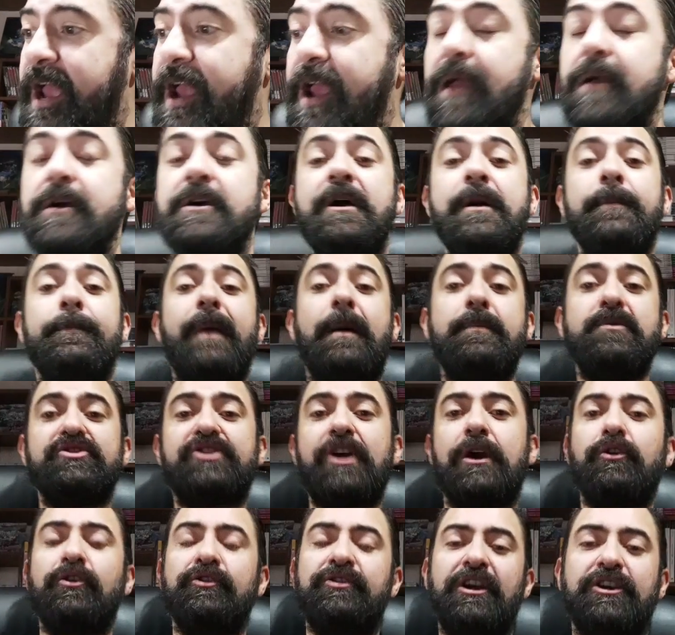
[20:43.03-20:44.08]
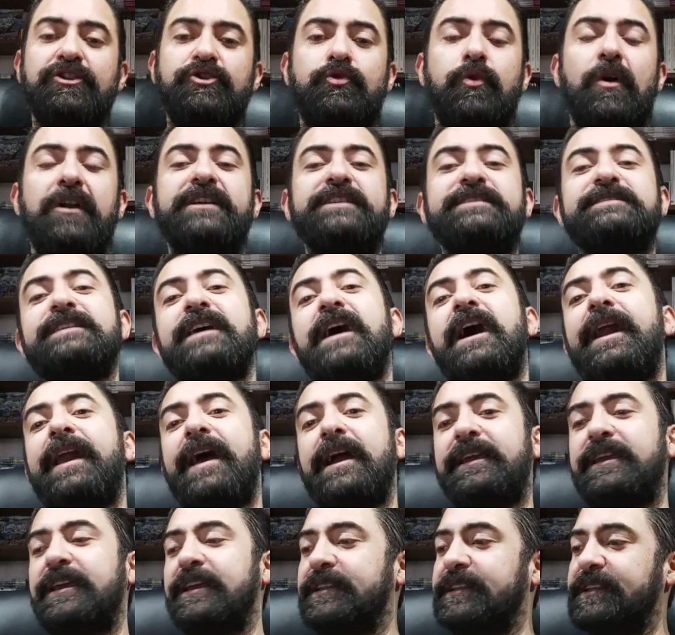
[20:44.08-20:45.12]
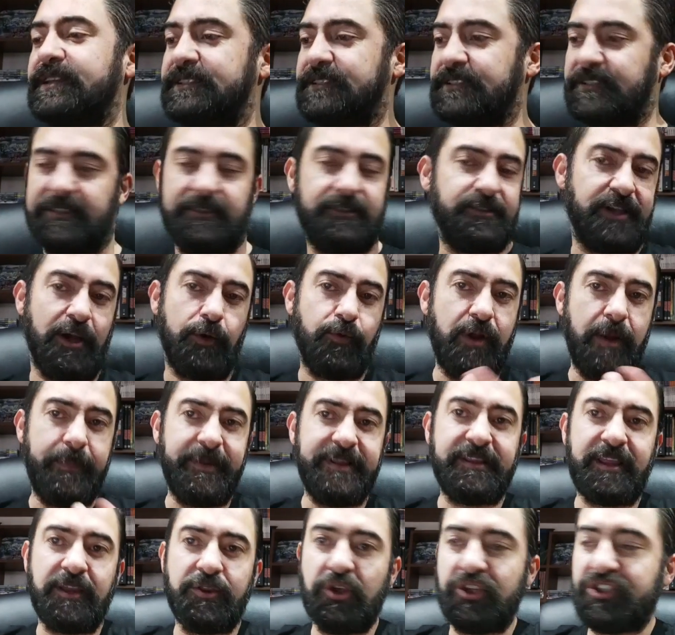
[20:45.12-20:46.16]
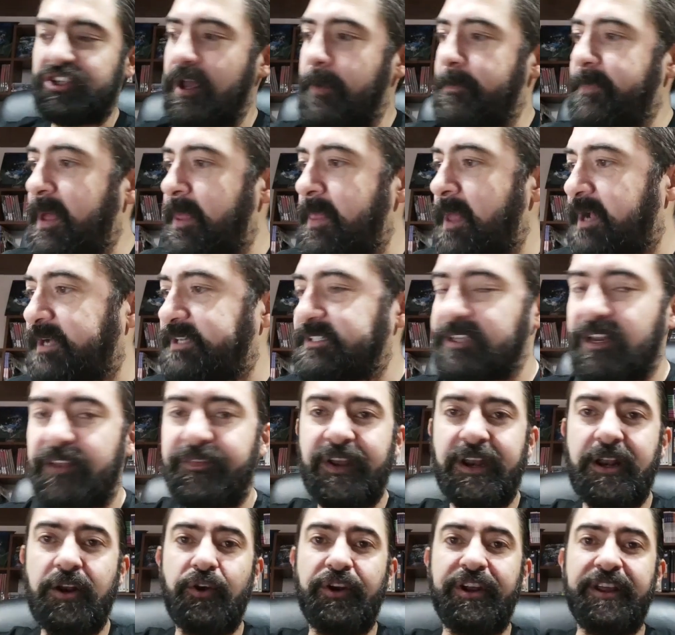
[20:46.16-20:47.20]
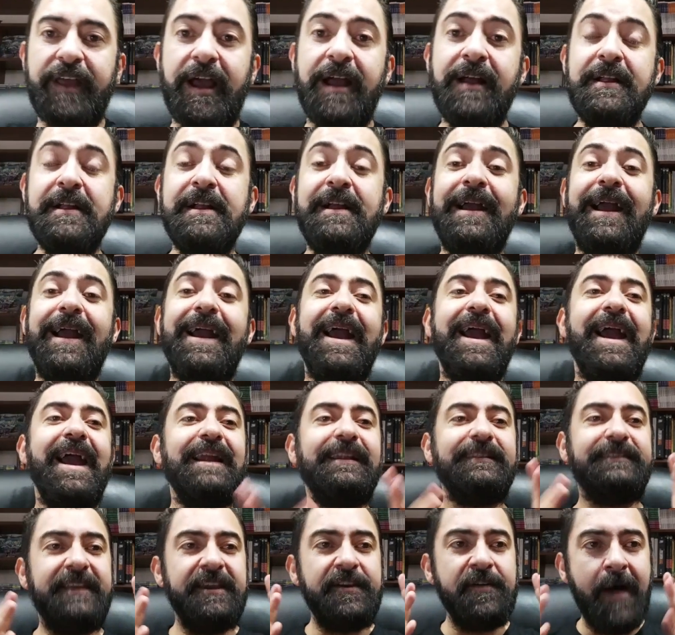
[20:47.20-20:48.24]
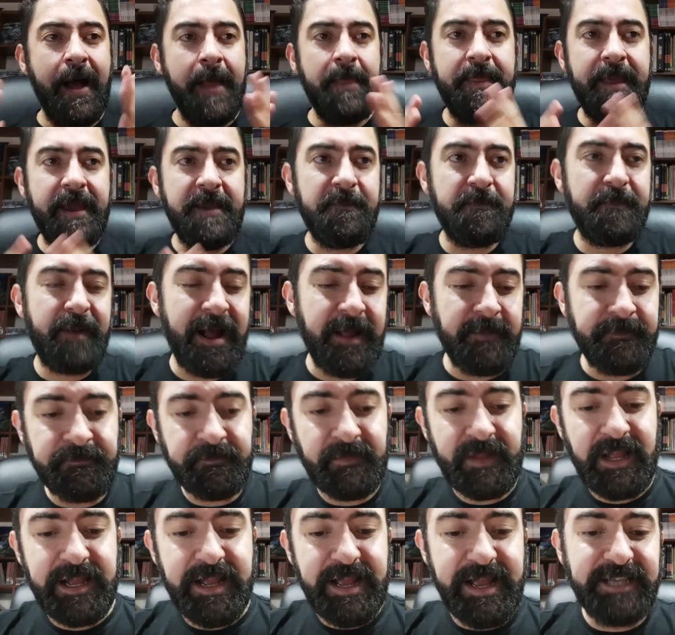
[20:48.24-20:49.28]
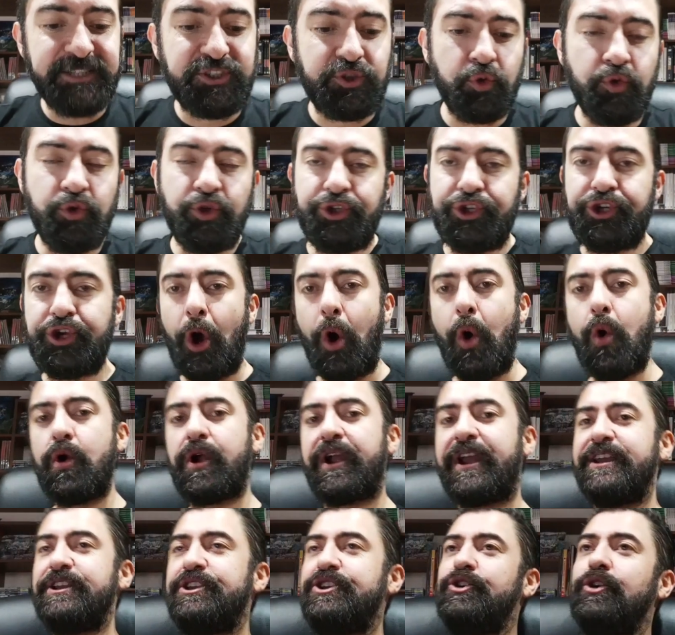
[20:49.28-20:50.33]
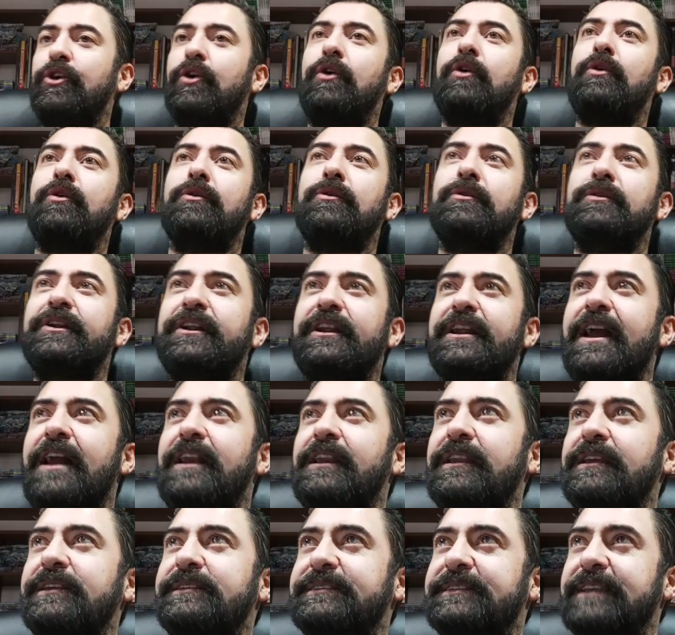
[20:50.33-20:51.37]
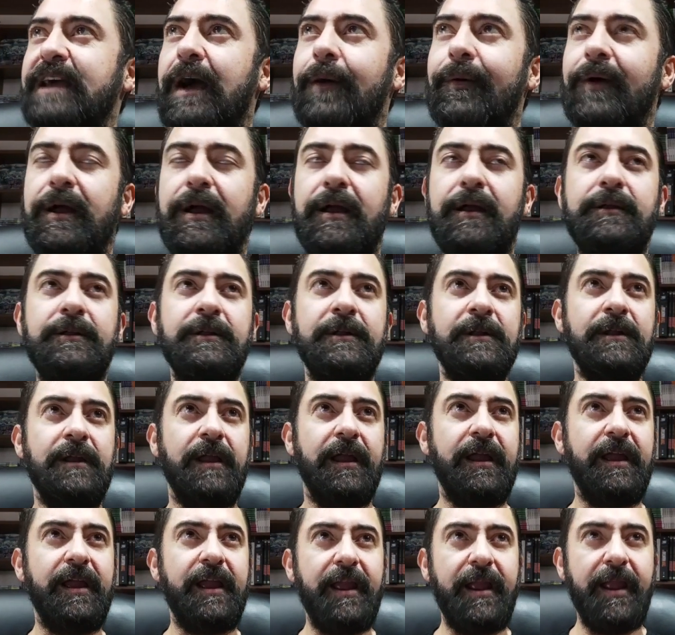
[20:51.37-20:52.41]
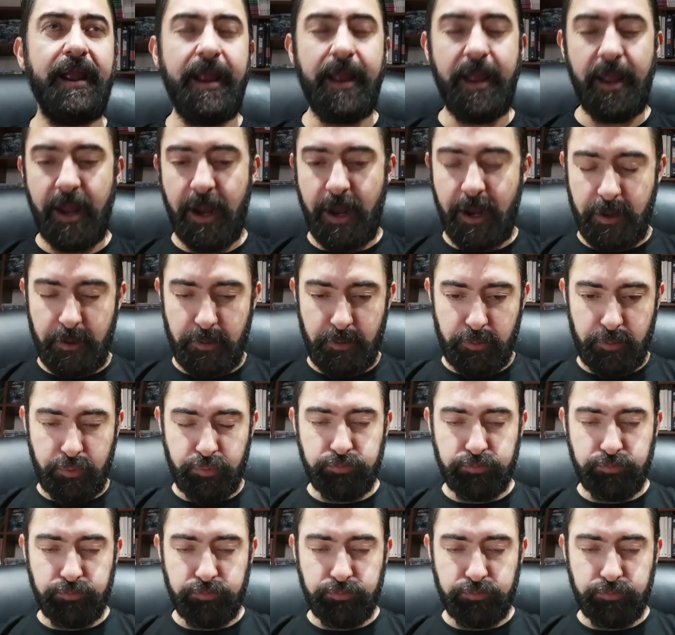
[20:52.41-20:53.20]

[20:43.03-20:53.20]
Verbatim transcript: Eh, vamos a contextualizar a quienes seguramente no sepan a qué se refiere Lorena. El diván de Iván es un show que yo realizaba... Eh,